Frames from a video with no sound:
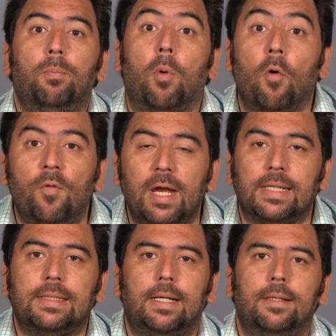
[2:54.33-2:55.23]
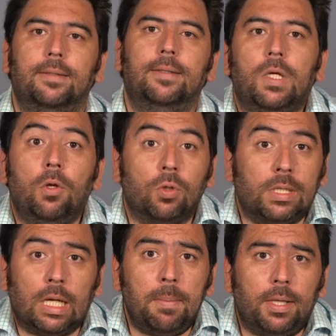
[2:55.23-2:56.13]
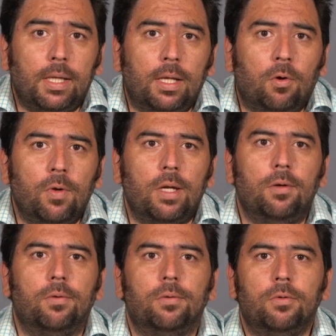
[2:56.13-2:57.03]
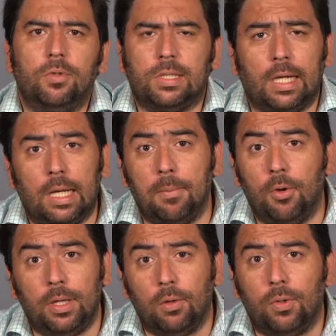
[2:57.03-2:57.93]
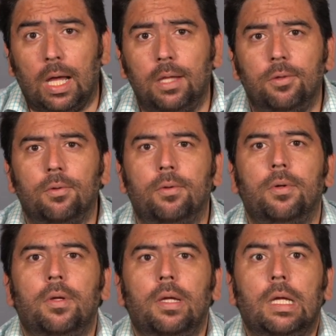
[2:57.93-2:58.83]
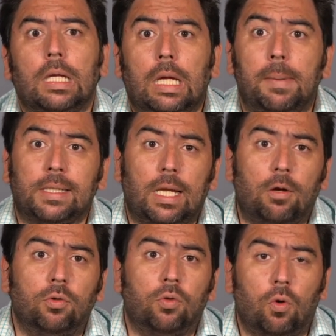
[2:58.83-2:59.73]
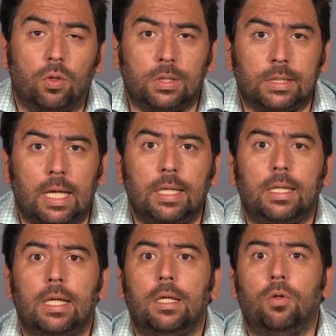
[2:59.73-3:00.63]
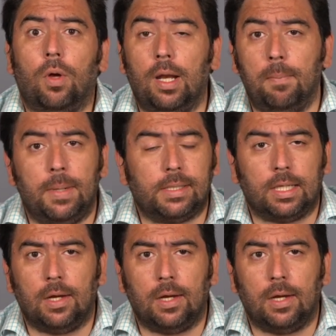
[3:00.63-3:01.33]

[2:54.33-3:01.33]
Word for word: pobreza. Y no sé qué pretende el gobierno. Nos seguiremos endeudando. ¿Qué pasará con todos los cesantes, todas las empresas